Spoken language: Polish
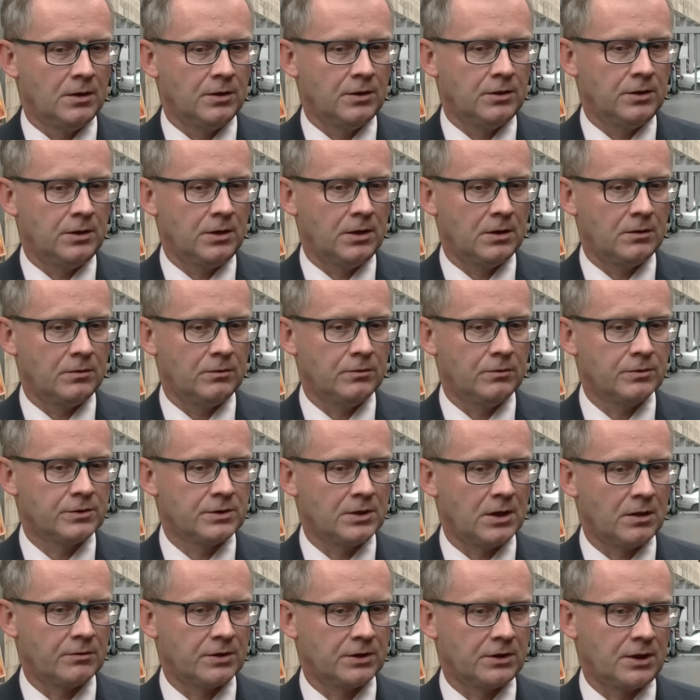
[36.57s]
nie
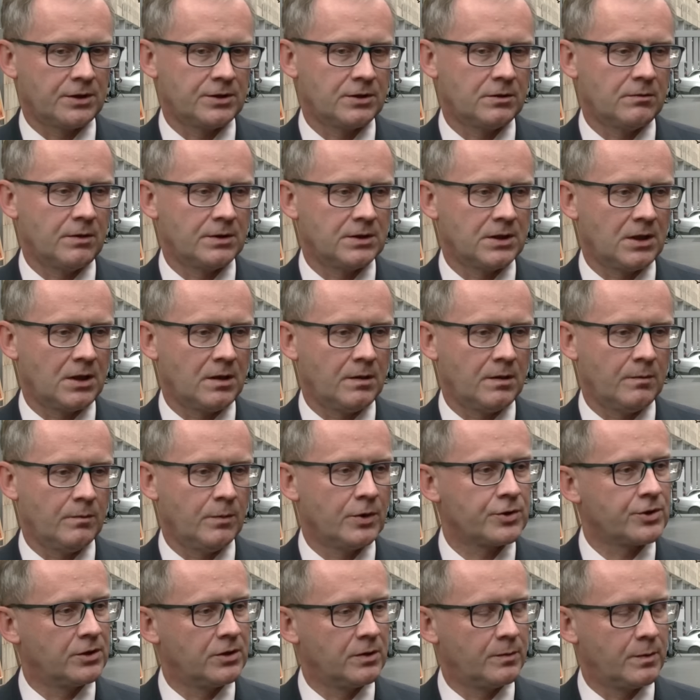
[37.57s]
uznał, że ta sytuacja
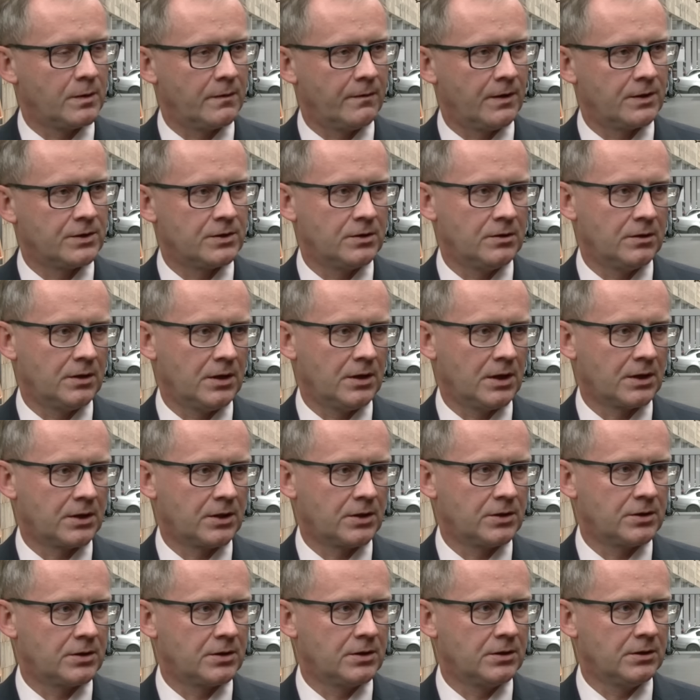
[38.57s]
może doprowadzić do
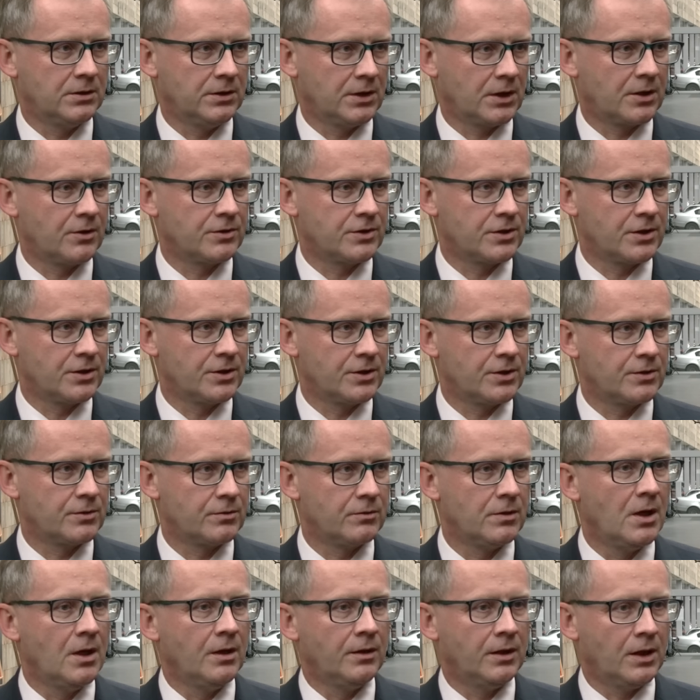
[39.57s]
jakiejś, jakiegoś
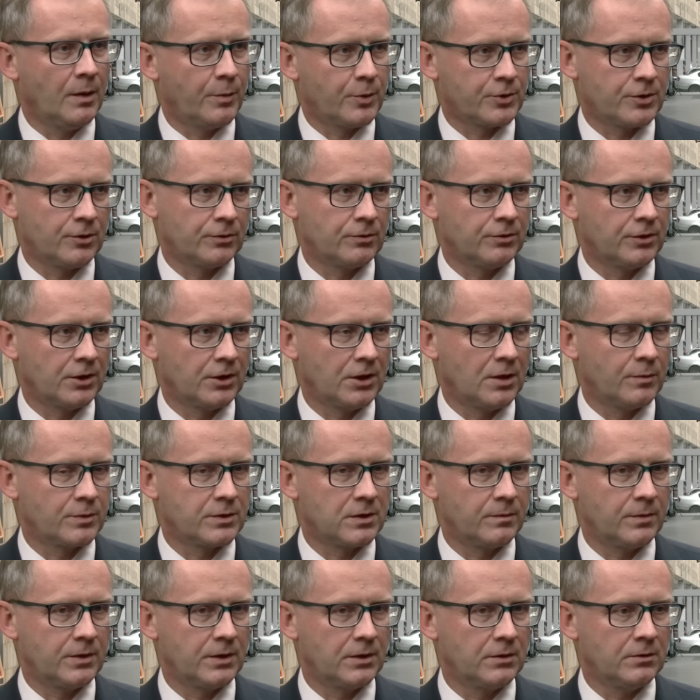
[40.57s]
kryzysu na początku tego
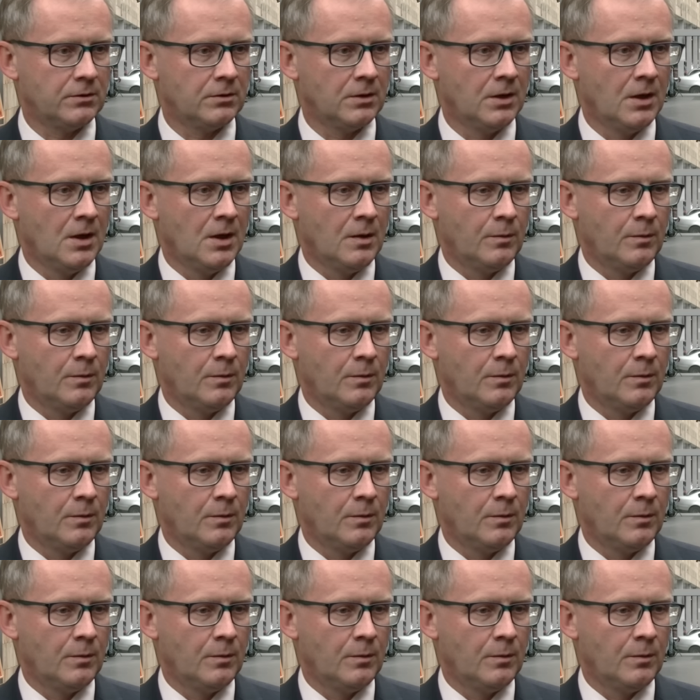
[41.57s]
przebiegu,